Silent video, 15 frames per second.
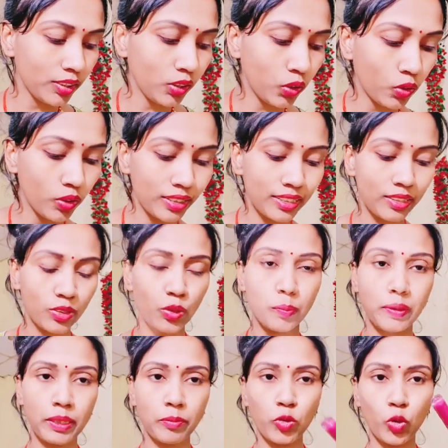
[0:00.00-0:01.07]
और इसके ऊपर
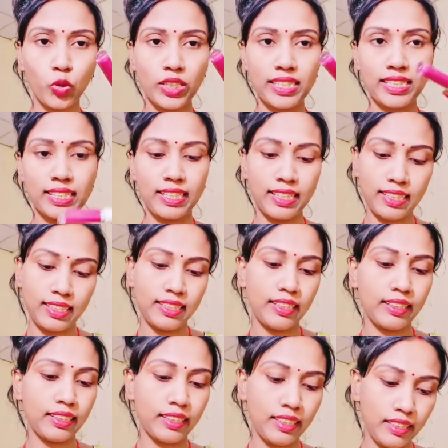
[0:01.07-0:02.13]
हम थोड़ी सी ये
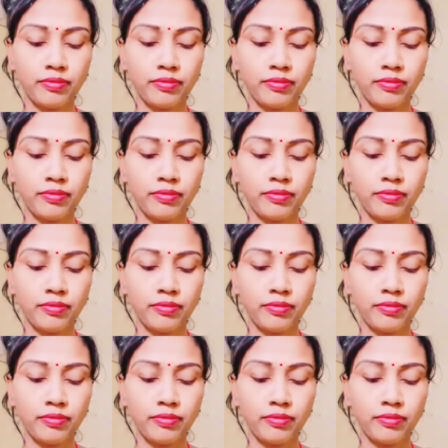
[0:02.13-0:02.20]
लगाएंगे